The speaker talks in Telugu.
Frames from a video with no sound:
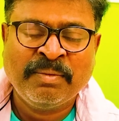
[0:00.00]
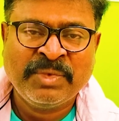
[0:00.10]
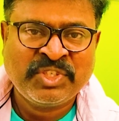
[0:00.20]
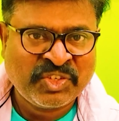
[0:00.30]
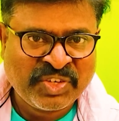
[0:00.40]

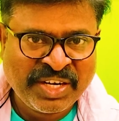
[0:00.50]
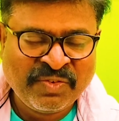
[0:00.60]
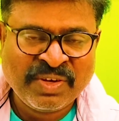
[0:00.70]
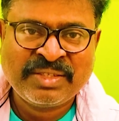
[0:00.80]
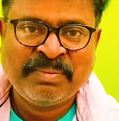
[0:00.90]
మిస్టర్
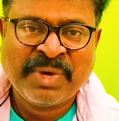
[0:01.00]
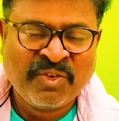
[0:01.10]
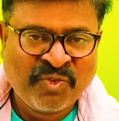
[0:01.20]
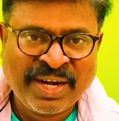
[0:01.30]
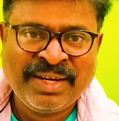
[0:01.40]
శ్రీనివాస్ మై
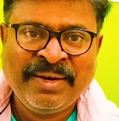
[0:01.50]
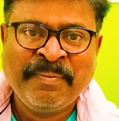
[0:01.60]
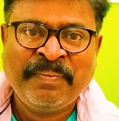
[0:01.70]
ఫ్రెండ్